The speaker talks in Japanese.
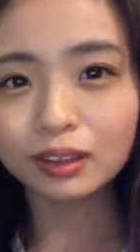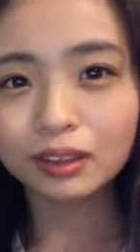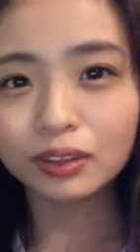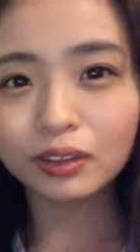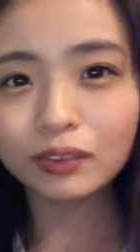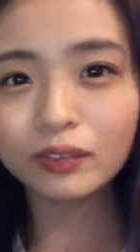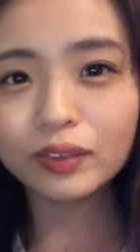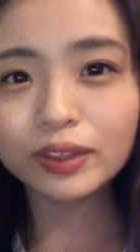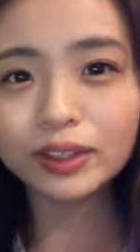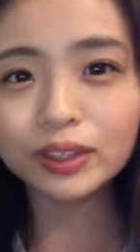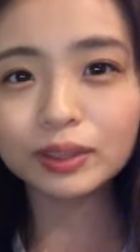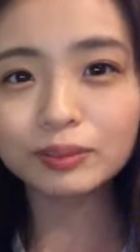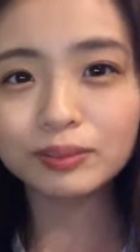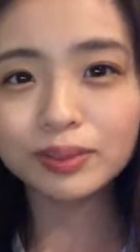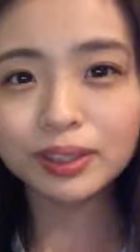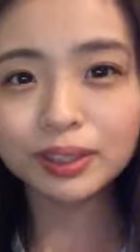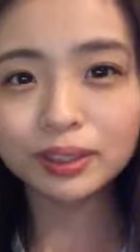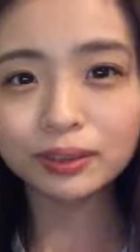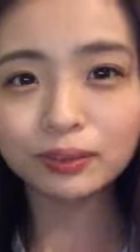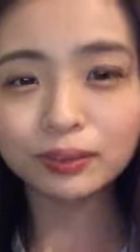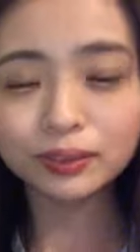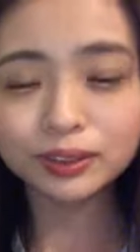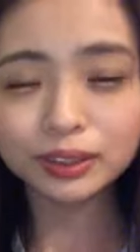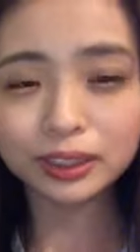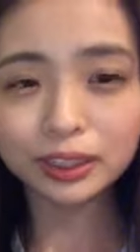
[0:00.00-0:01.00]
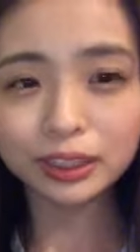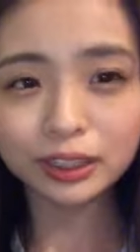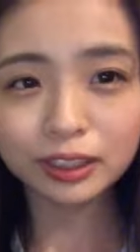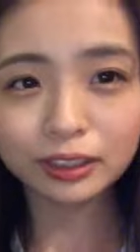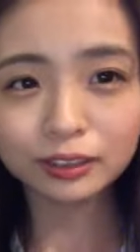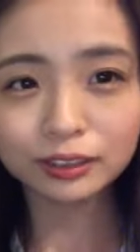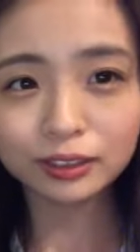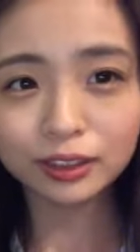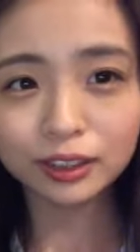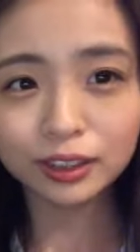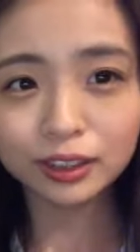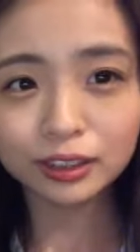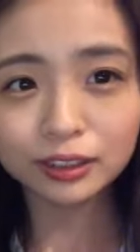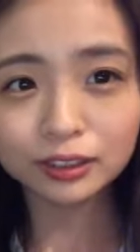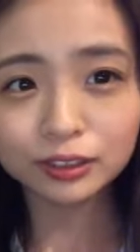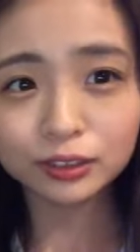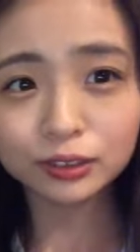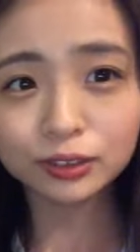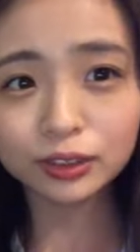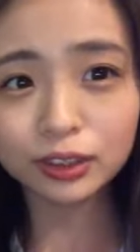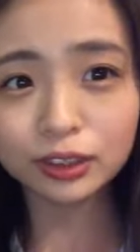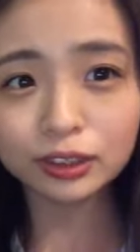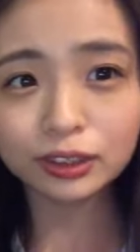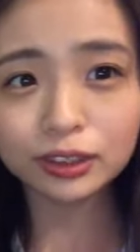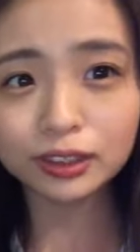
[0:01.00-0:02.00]
名古屋の前に大阪行くね
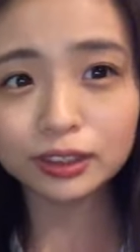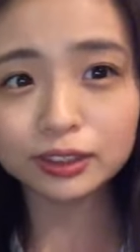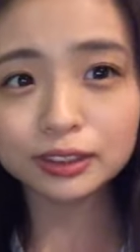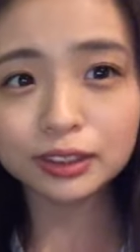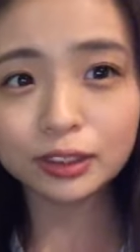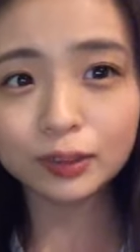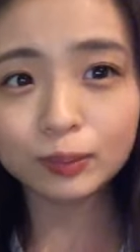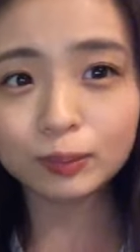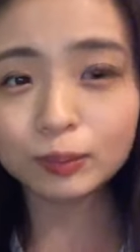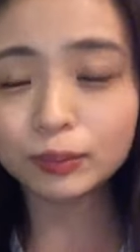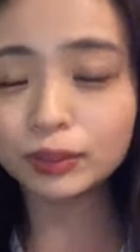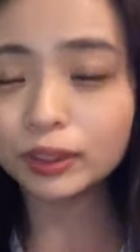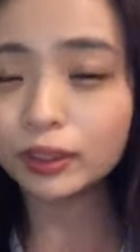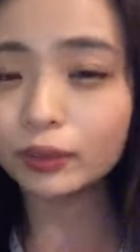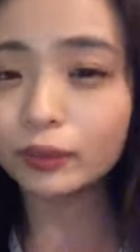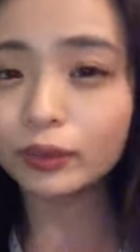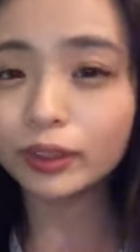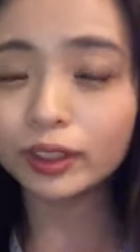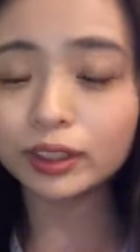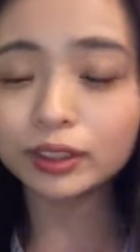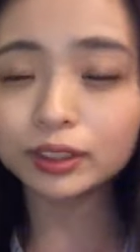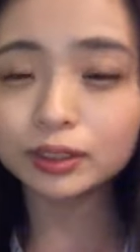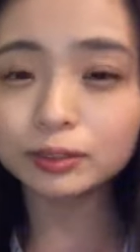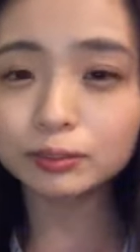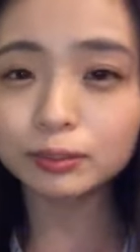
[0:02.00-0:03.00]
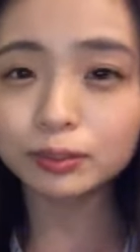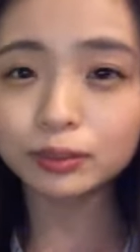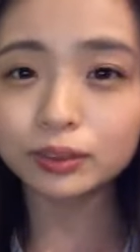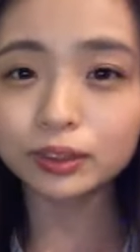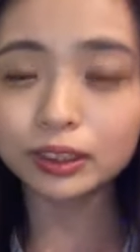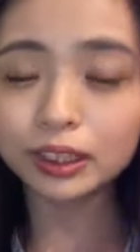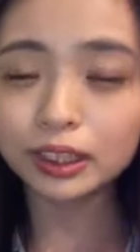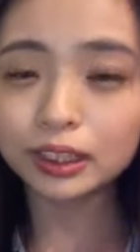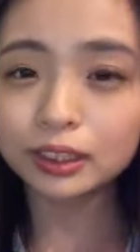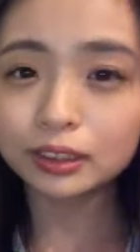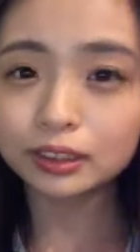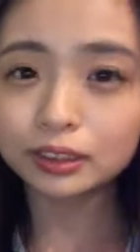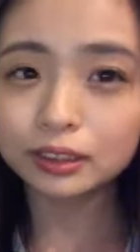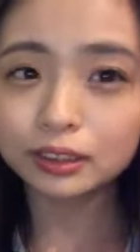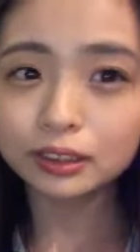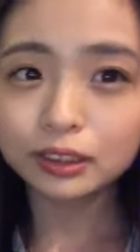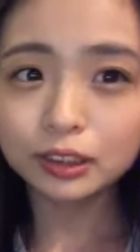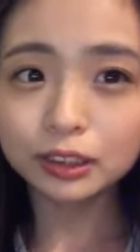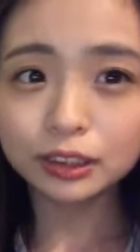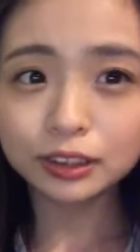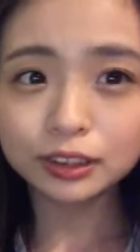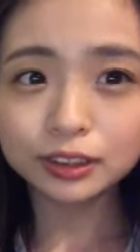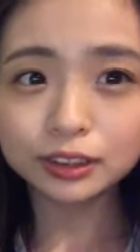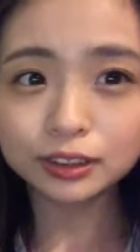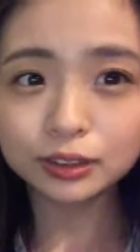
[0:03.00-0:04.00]
そうだよねいさおも名古屋行くもんね
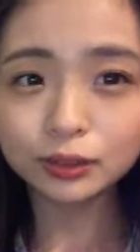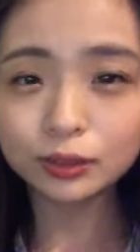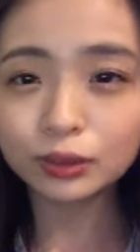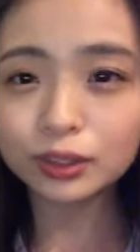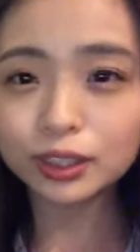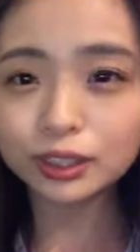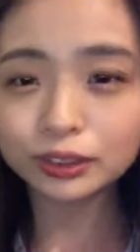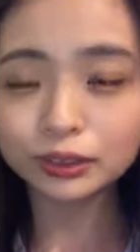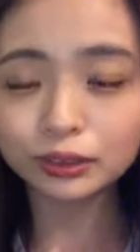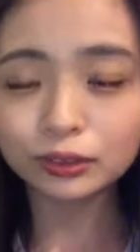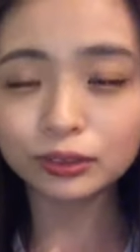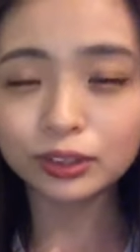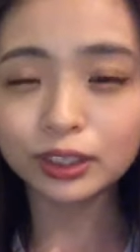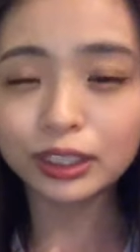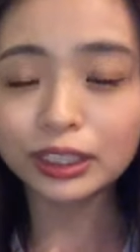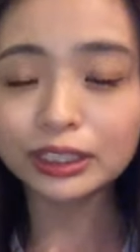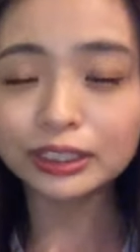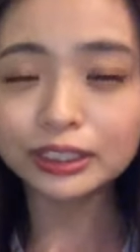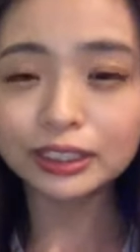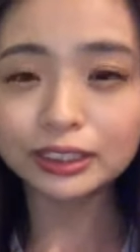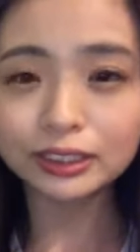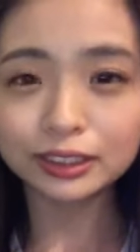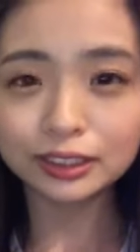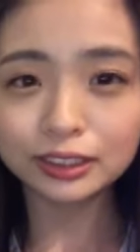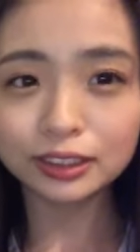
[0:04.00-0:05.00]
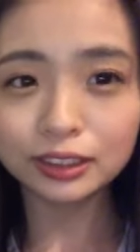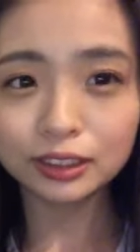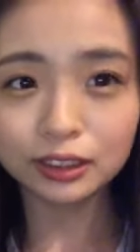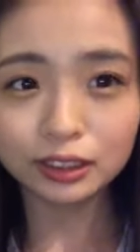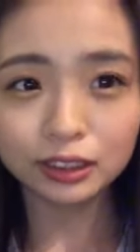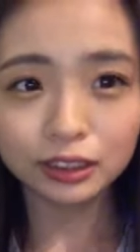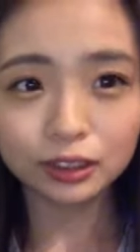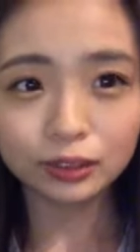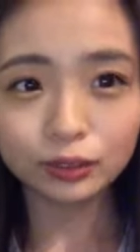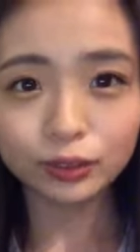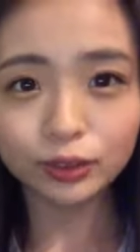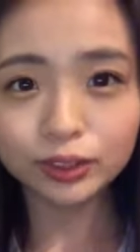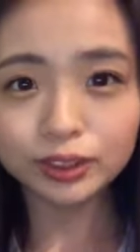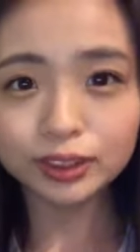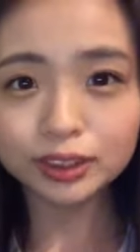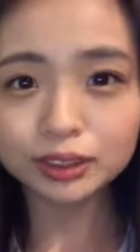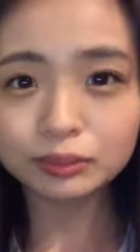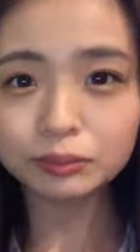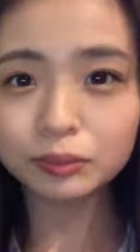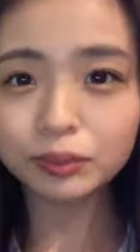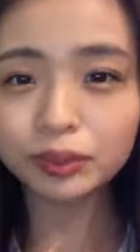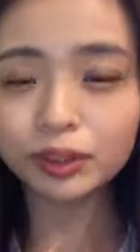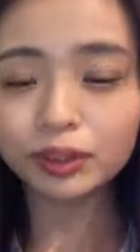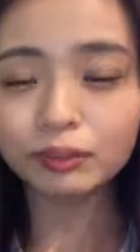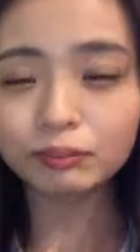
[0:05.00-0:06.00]
静岡との間に美味しい
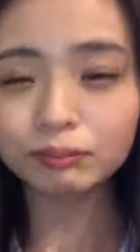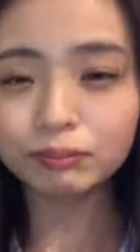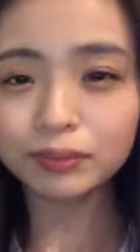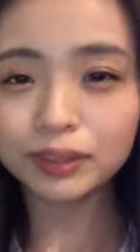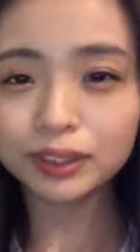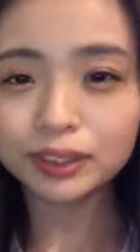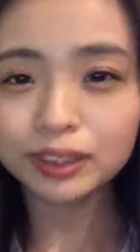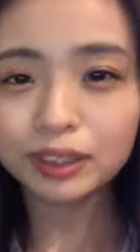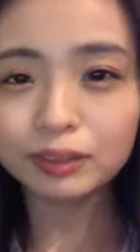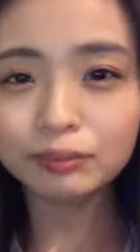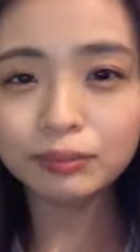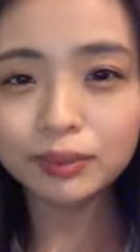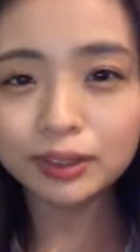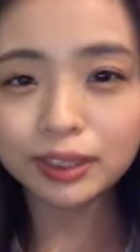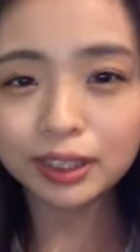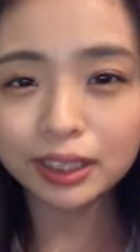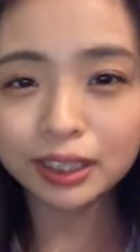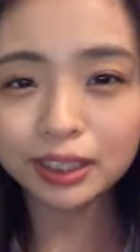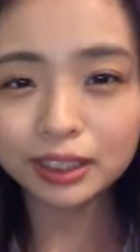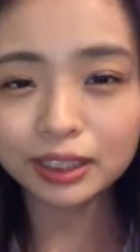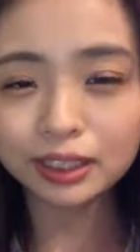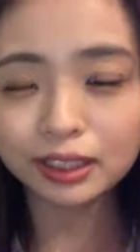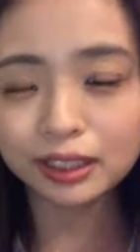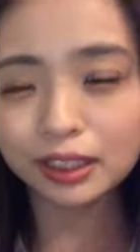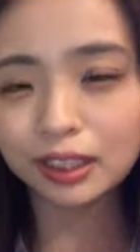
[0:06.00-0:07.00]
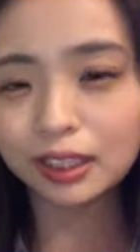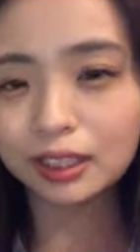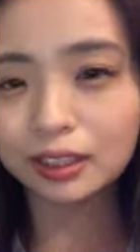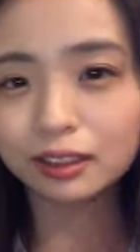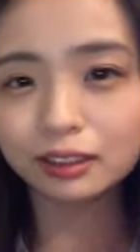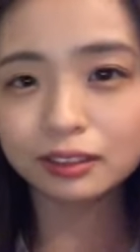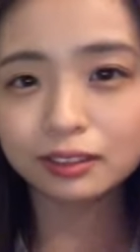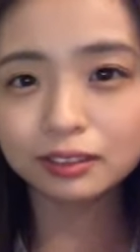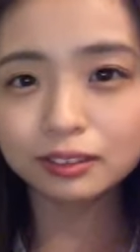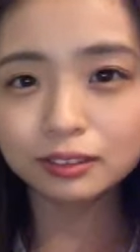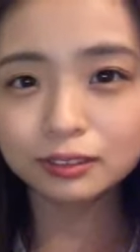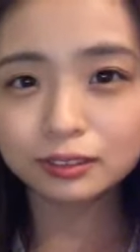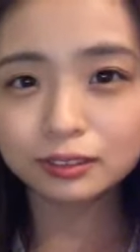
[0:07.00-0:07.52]
ものいっぱい食べてきてね